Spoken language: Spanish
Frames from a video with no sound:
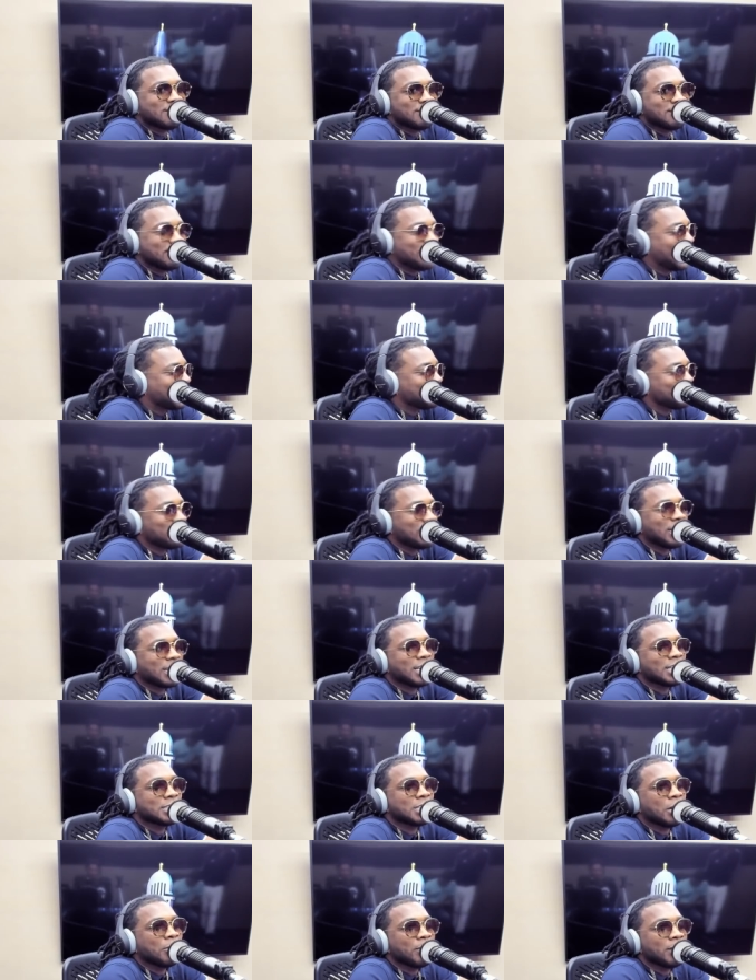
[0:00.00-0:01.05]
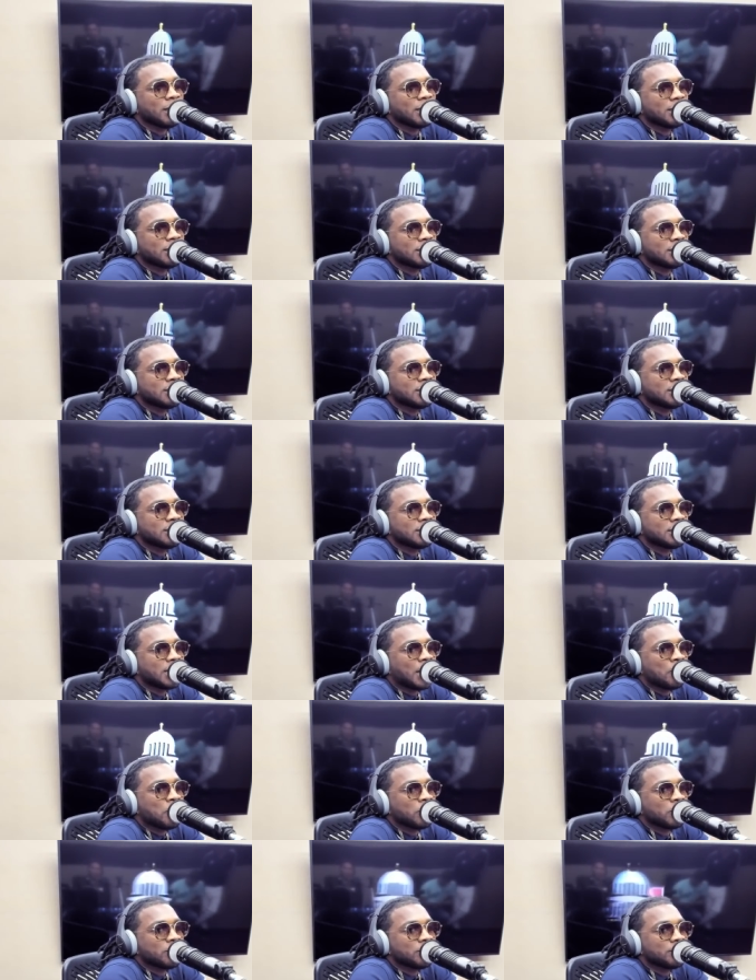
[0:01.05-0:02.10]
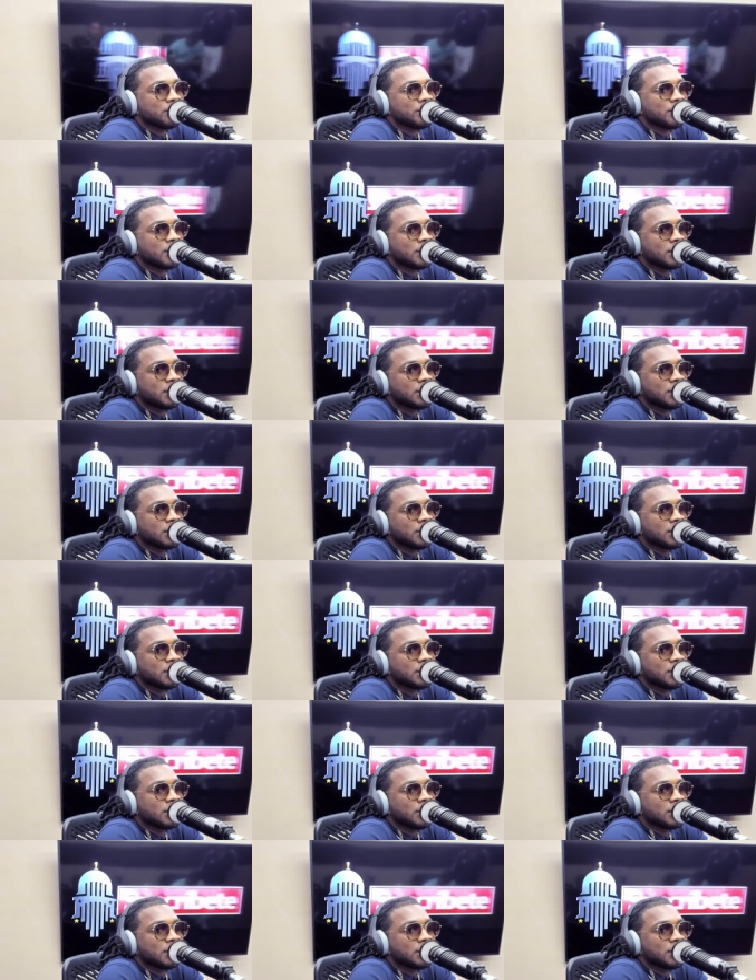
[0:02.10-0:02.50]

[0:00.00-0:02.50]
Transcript: ya tú tienes que saber. De, los